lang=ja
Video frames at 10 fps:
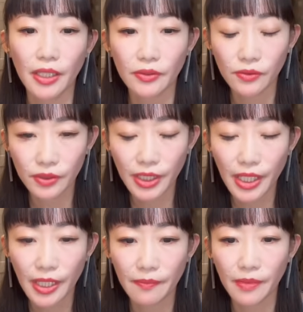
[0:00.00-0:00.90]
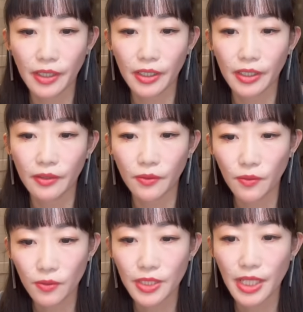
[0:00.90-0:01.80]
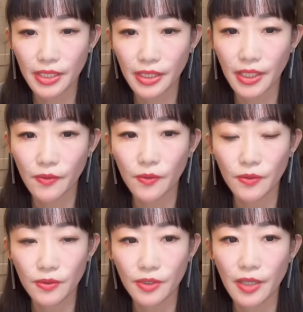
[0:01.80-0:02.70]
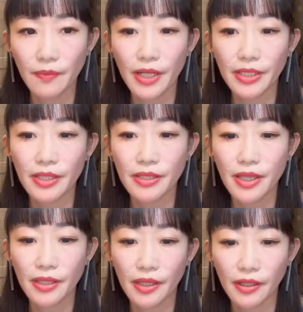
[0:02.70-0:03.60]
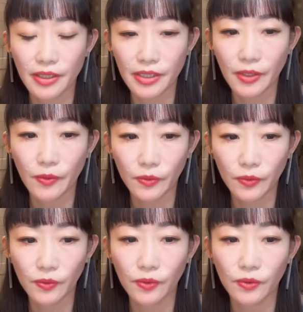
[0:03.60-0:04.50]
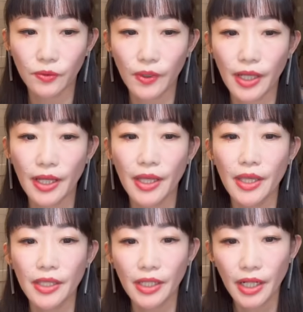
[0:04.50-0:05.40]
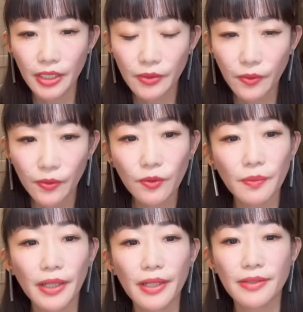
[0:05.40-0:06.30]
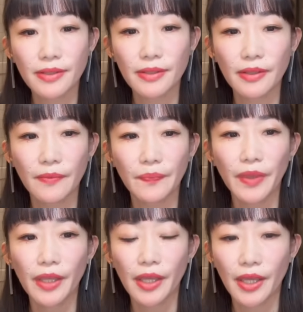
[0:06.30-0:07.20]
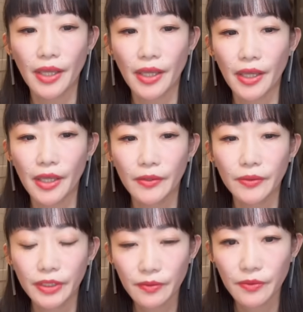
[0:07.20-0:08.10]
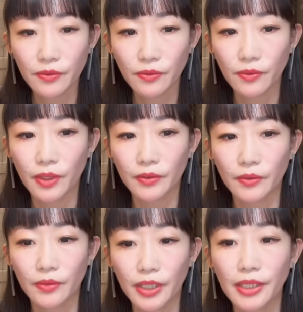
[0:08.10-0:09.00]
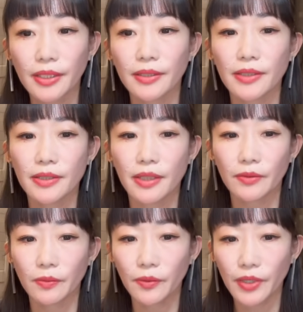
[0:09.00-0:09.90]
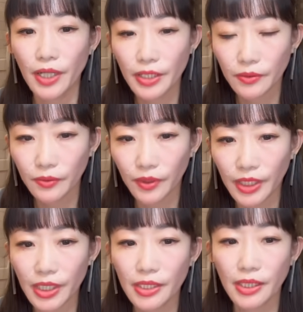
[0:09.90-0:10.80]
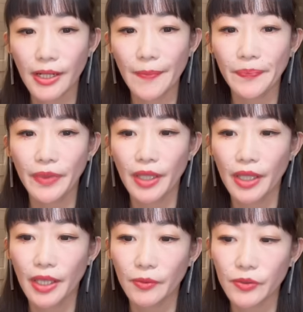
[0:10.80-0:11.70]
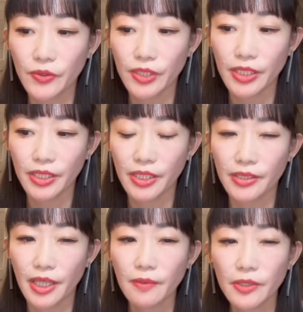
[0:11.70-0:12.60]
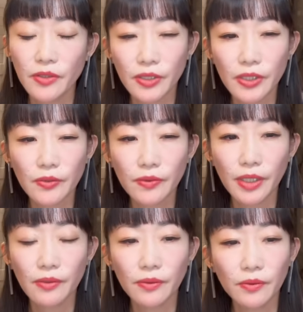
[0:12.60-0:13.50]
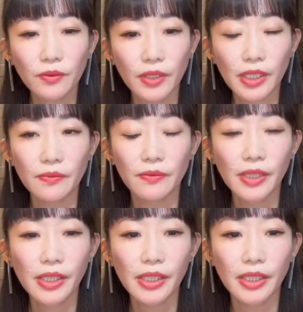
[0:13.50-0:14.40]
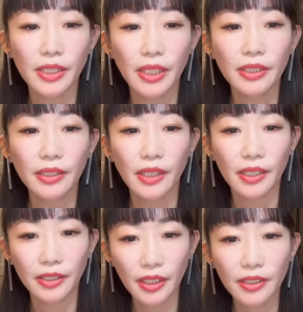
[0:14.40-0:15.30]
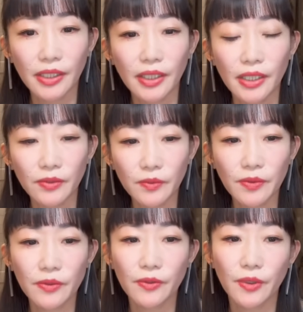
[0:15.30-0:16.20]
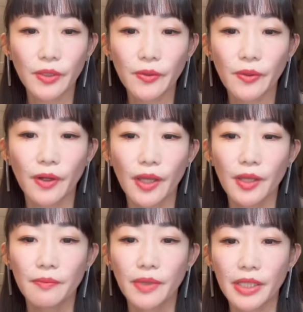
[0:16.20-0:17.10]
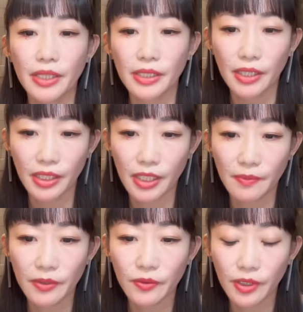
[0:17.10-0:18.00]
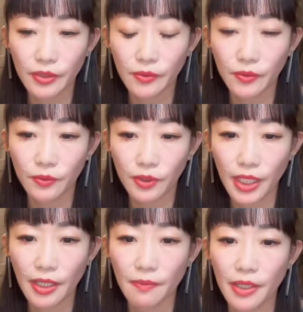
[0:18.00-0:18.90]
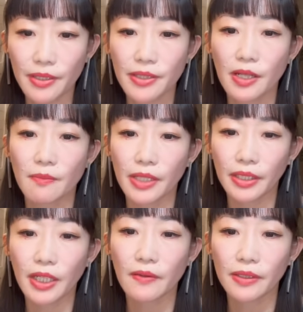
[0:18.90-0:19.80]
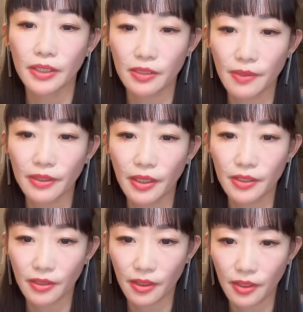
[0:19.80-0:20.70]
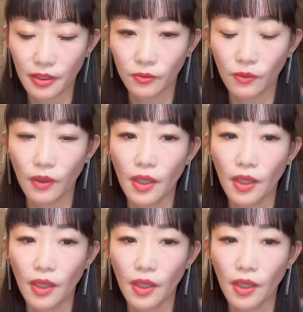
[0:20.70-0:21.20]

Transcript: えそして、まあ、ここ最近、ここ数年、バイデン政権がしたことというのは、やはりこのバランス、えー、これ私もちょっと、あの、聞いたんですけれども、やはりこのイランが、えを中心にですね、今非常に本当いい雰囲気になっていたんだけれども、それを、まあ、いきなり、まあ、今回のことでバランスがまた変わってしまったんじゃないかと